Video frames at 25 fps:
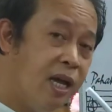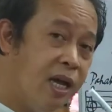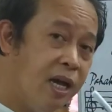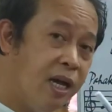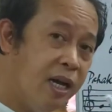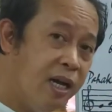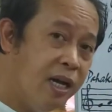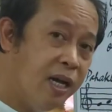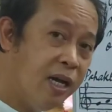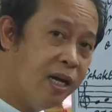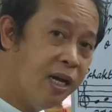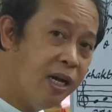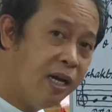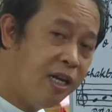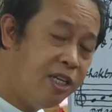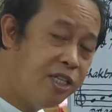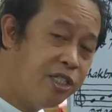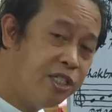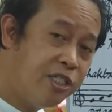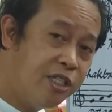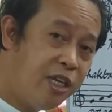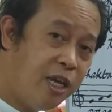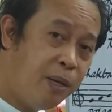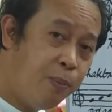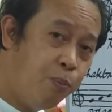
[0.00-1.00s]
uh,
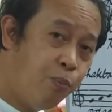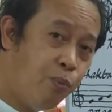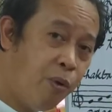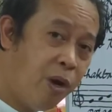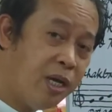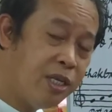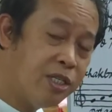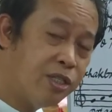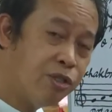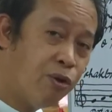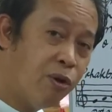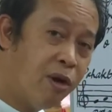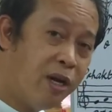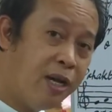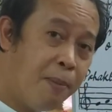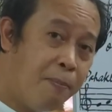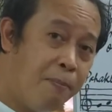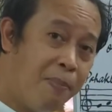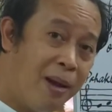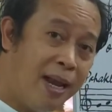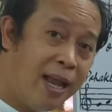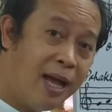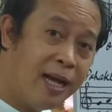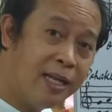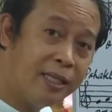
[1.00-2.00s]
skipwise o
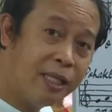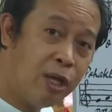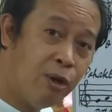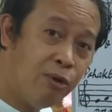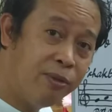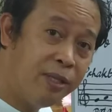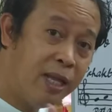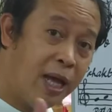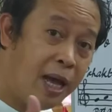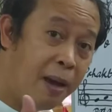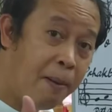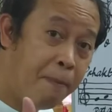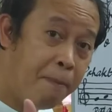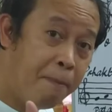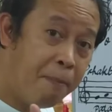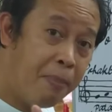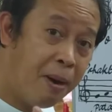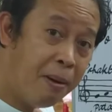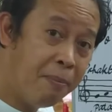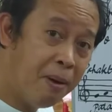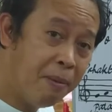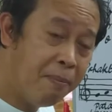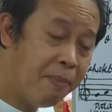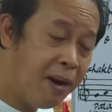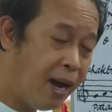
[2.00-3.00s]
kaya palaktaw na
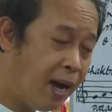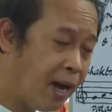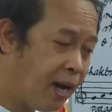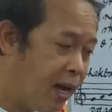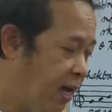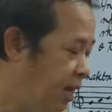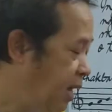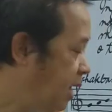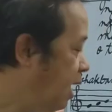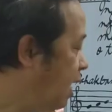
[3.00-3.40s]
pababa.